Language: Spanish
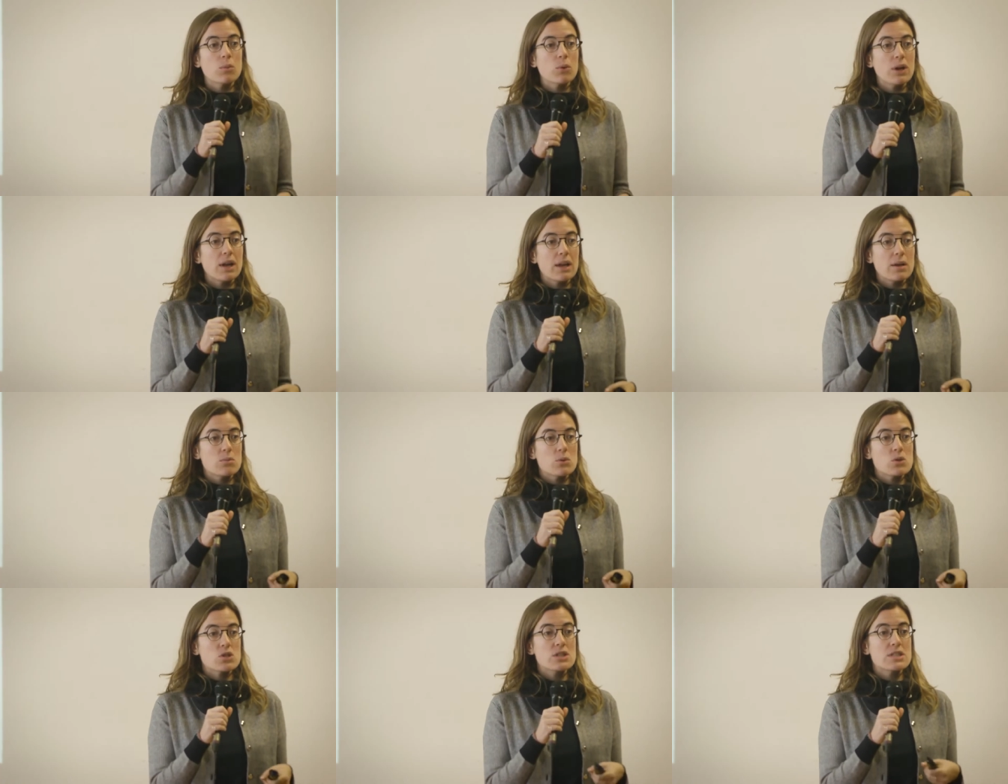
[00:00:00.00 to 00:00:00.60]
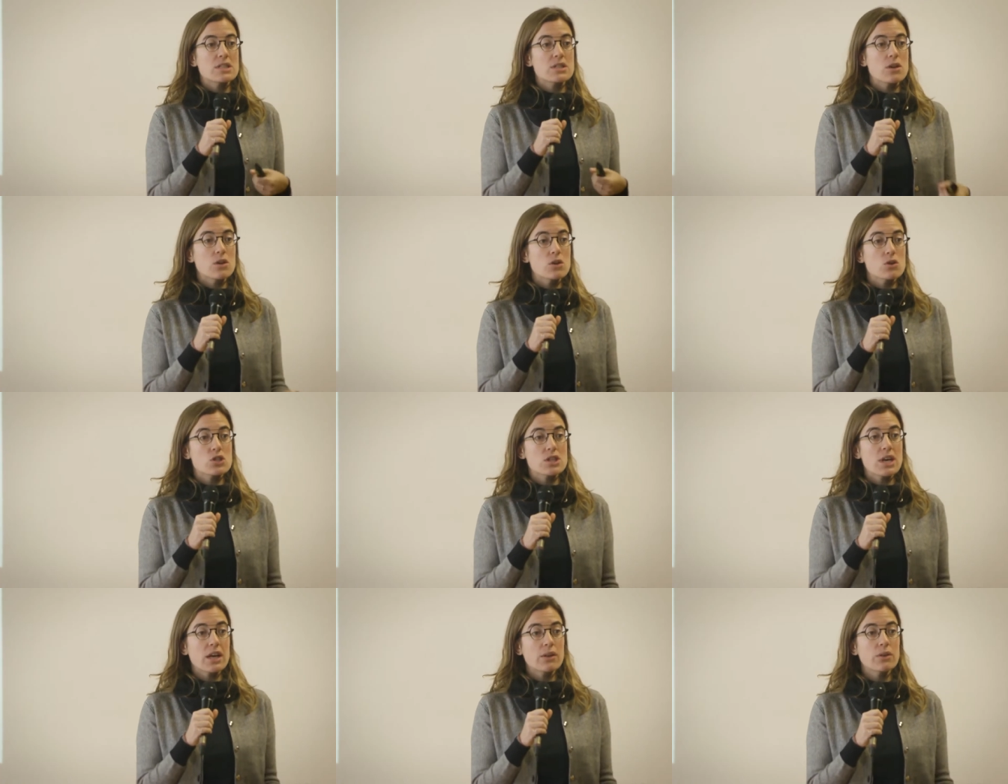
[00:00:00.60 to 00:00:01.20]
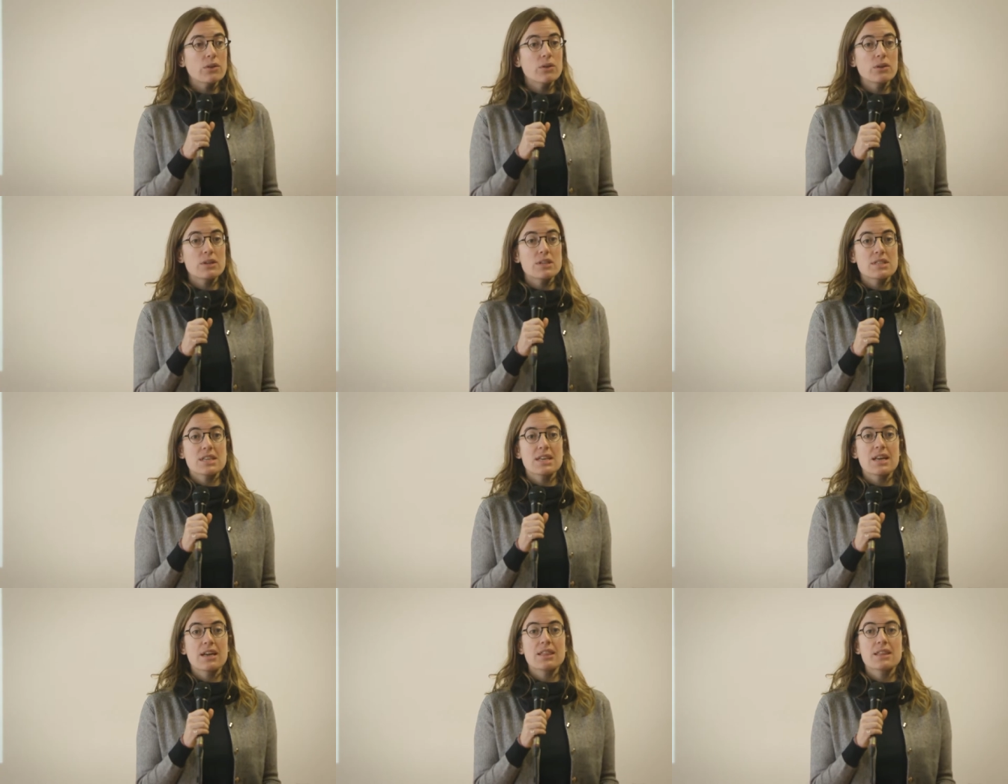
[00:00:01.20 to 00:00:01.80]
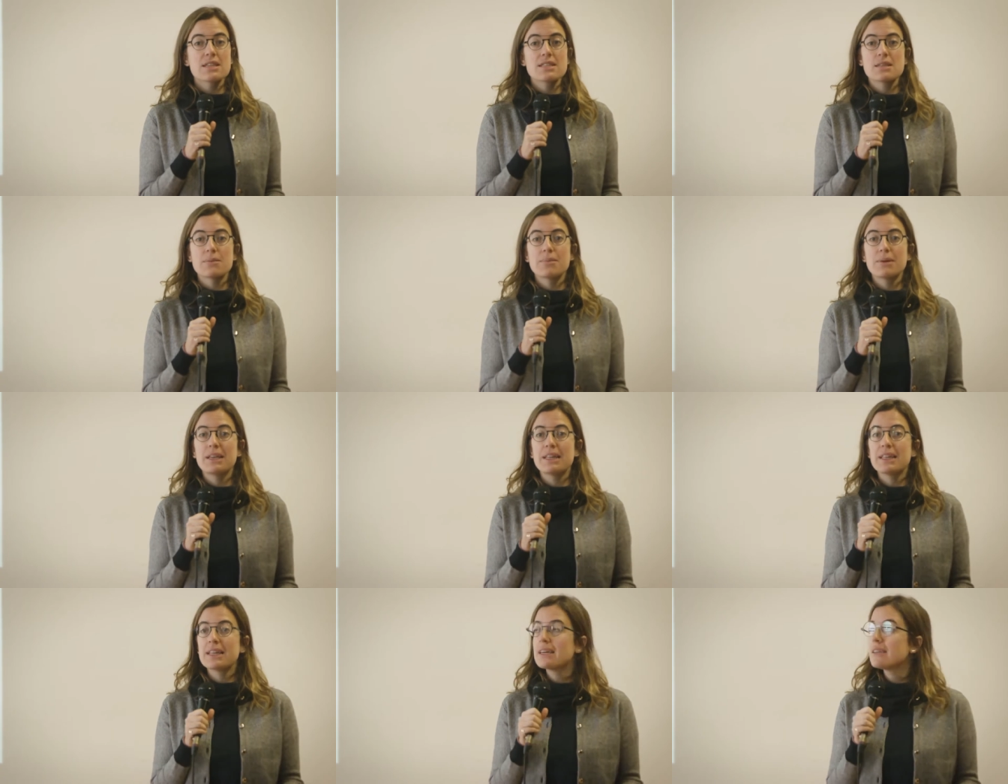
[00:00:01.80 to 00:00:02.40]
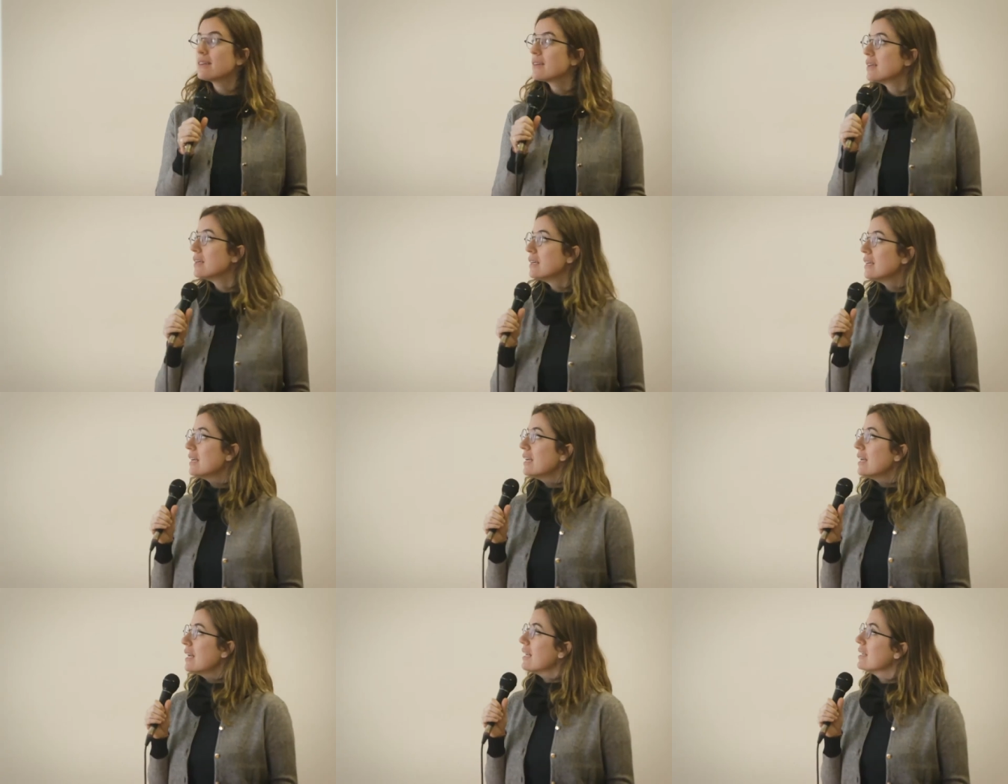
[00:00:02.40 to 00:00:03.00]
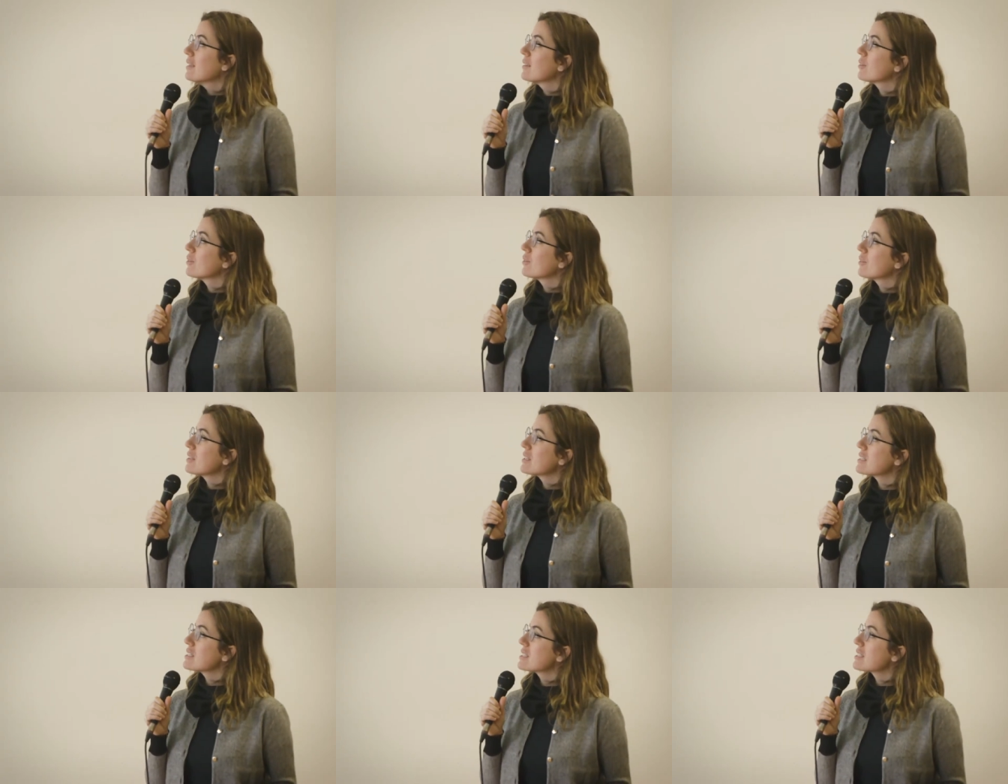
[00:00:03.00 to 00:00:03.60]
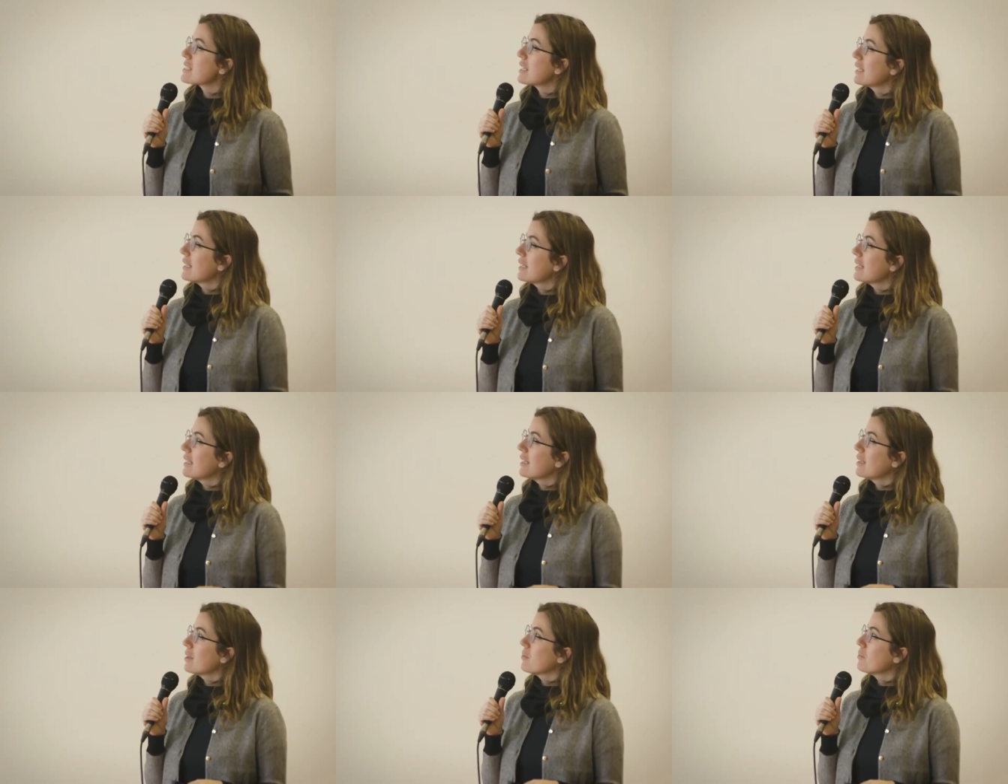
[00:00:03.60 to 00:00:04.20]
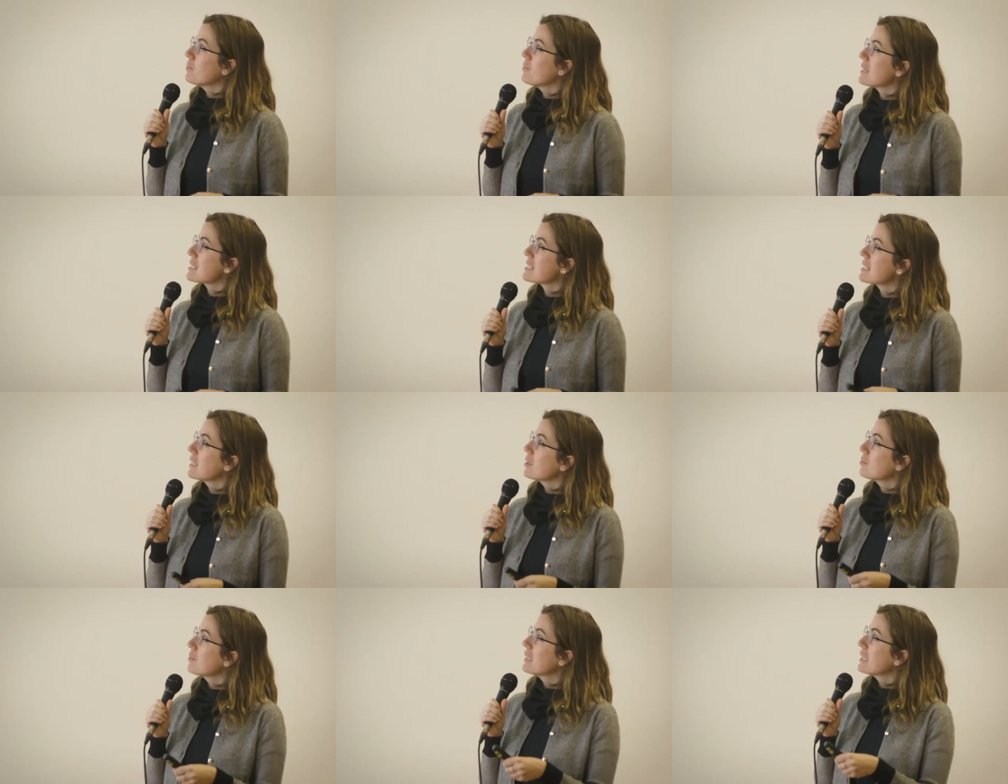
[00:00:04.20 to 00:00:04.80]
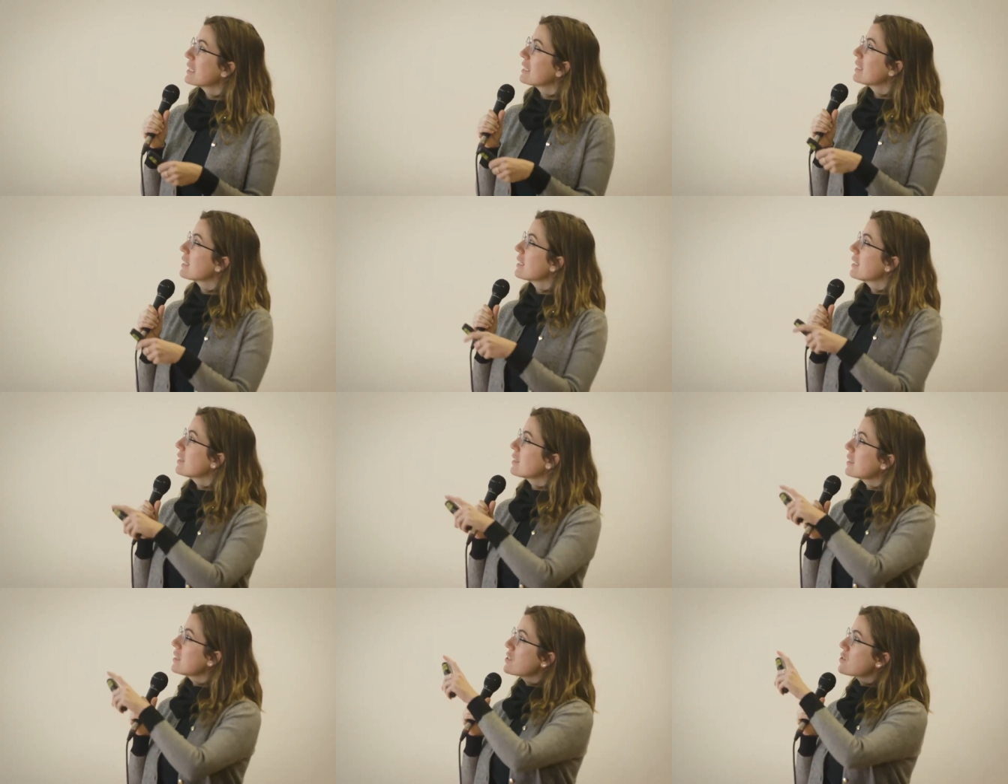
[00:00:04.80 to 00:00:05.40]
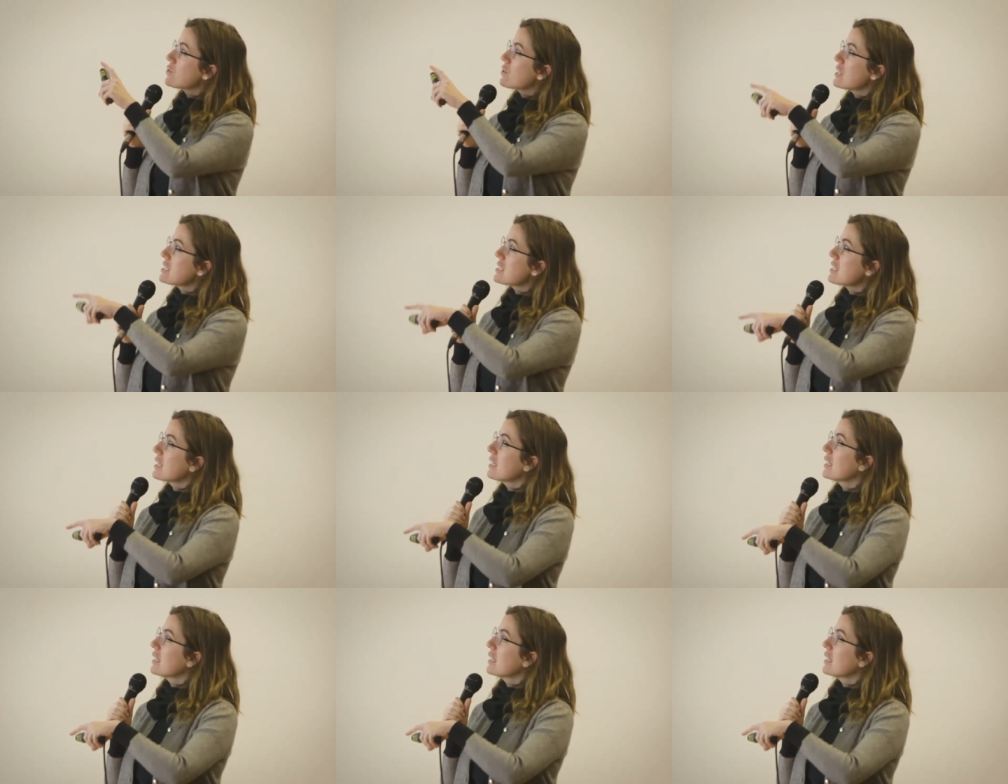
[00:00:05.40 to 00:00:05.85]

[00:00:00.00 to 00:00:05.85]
cómo la hemos desglosado, es la accesibilidad. Entonces, eh, básicamente aquí tenéis una